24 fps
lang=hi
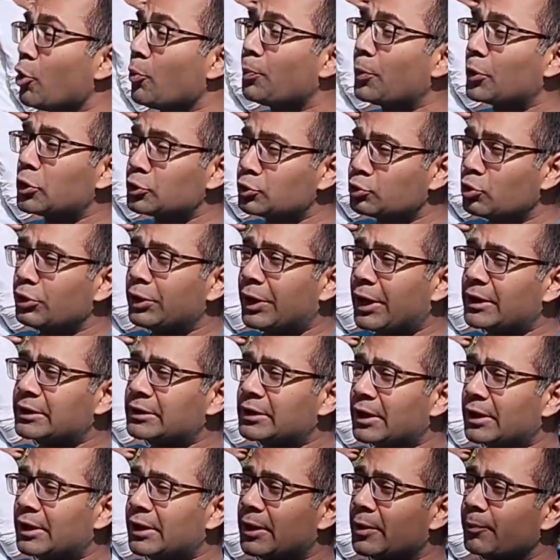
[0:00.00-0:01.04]
के ऊपर इसको देख
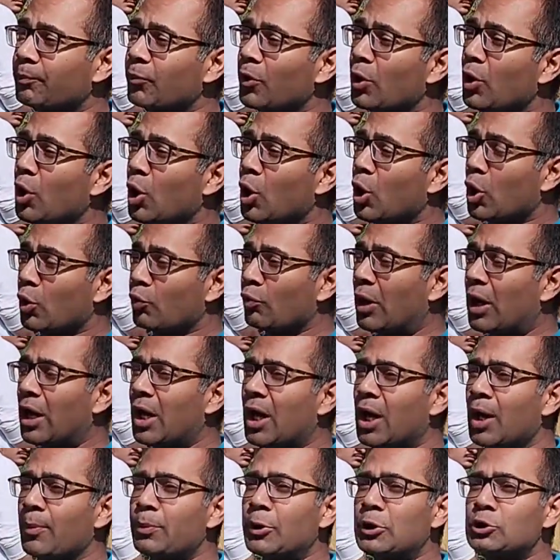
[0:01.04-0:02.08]
सकें और
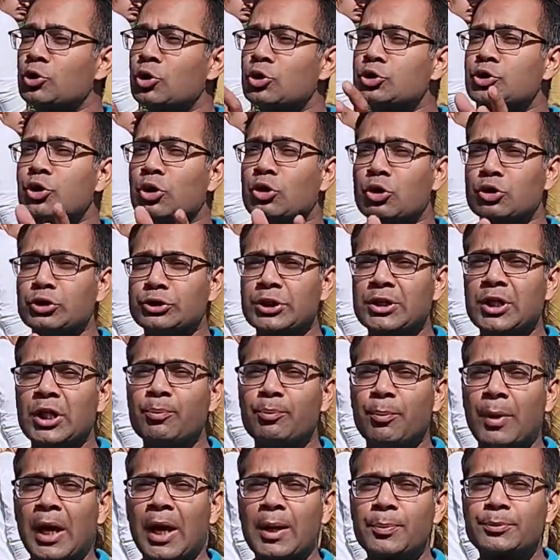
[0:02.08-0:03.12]
वहाँ पे जो जियोलॉजिकल
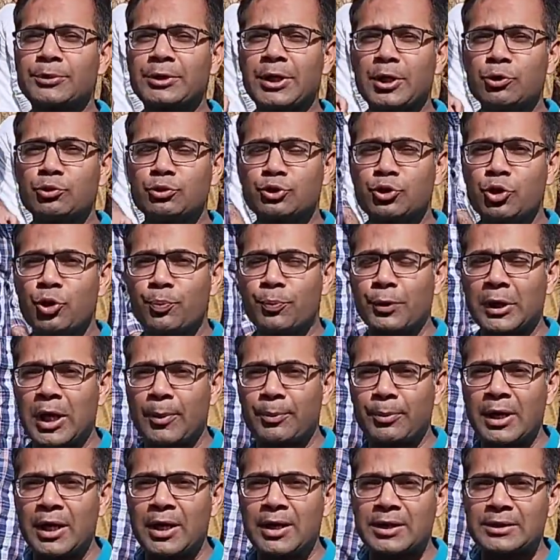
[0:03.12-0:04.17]
मैप्स हैं उसके ऊपर
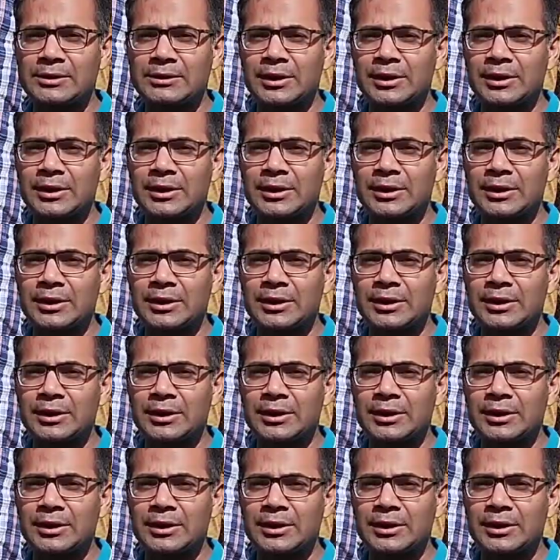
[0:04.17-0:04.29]
आप क्या कर